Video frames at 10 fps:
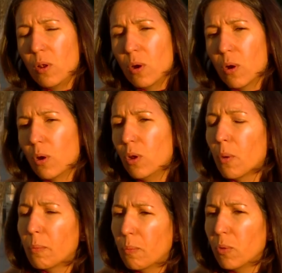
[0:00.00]
lo,
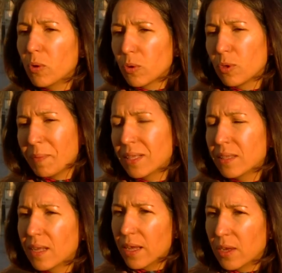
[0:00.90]
muy
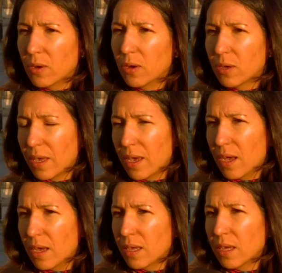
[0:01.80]
rudimentario que
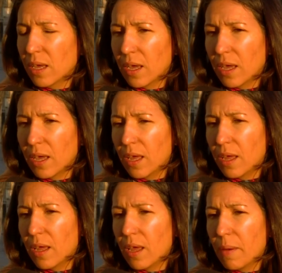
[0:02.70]
hay
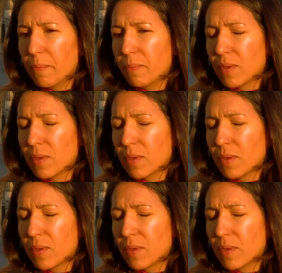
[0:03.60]
eh,